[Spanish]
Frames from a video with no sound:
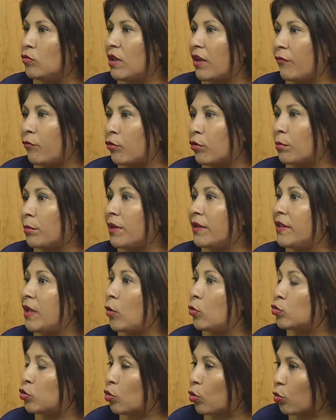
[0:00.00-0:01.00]
una forma
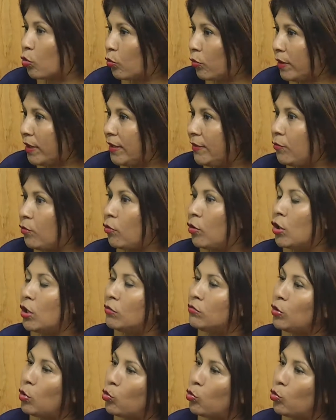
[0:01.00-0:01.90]
de autocuido,